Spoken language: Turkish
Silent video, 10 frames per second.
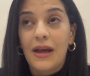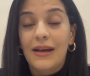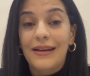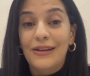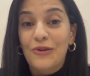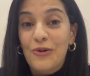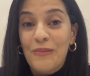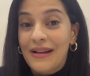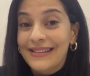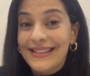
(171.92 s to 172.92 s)
e,
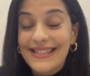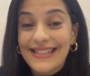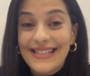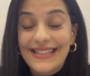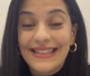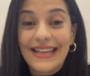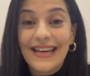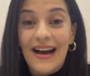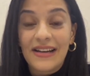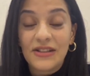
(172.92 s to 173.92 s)
dokümanların sayısındaki
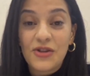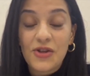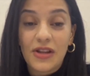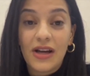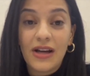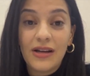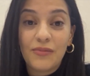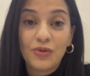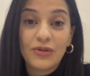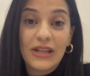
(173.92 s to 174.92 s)
artış da
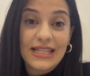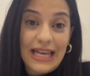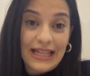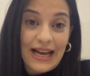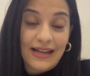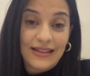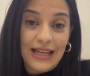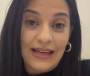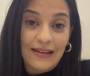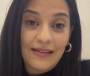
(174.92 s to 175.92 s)
bunu destekler
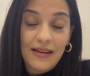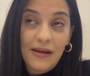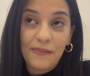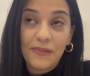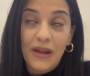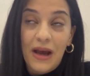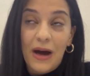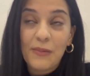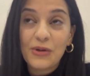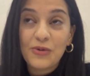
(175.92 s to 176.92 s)
nitelikte.
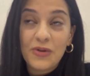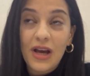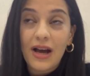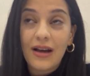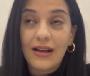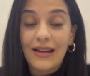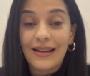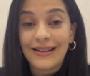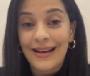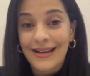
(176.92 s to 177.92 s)
Ama dünya ile
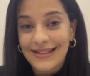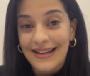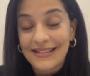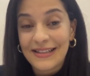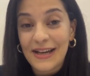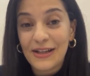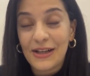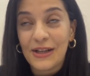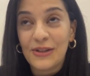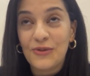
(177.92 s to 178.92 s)
kıyaslarsak
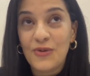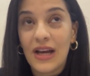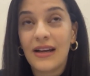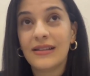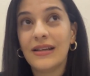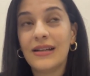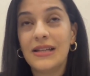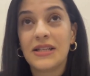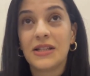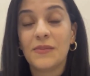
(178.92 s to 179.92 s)
e, dünyada
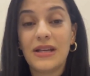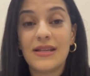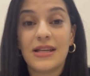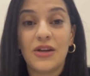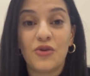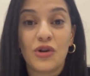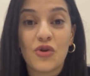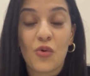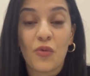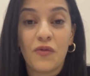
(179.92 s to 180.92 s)
yazılım test sektörüne çok